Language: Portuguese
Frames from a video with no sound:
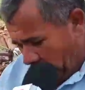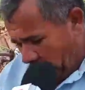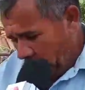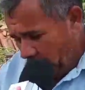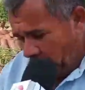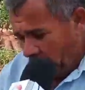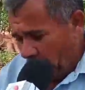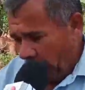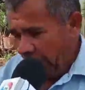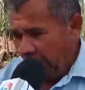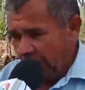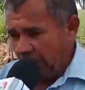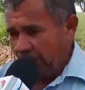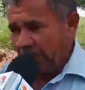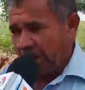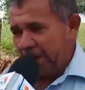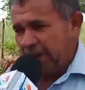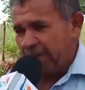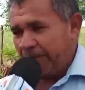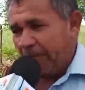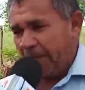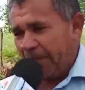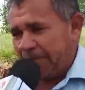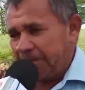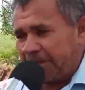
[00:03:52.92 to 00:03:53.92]
o, ele
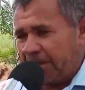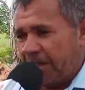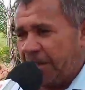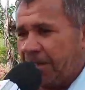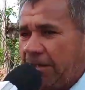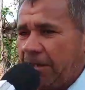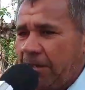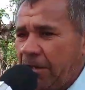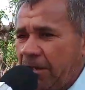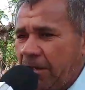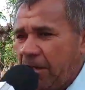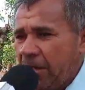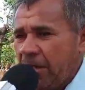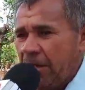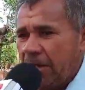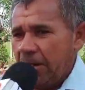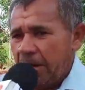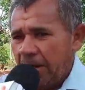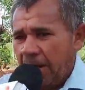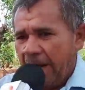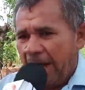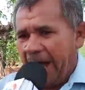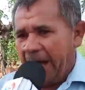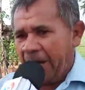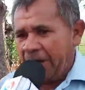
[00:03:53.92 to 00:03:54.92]
vai fazer
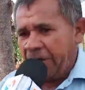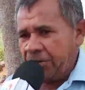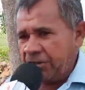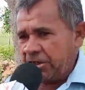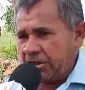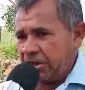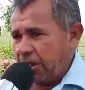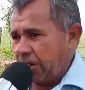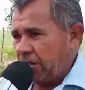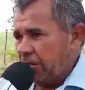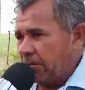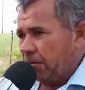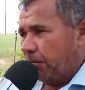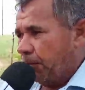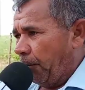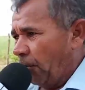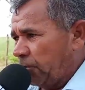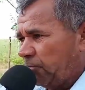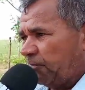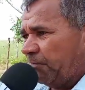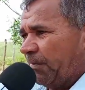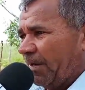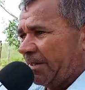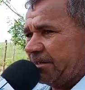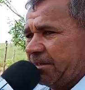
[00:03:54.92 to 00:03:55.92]
ainda que ele
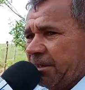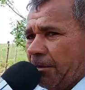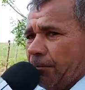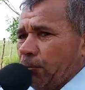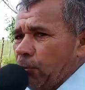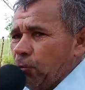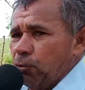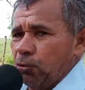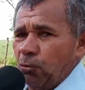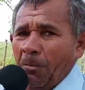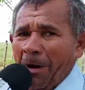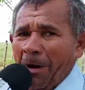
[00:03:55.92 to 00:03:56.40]
pode fazer muito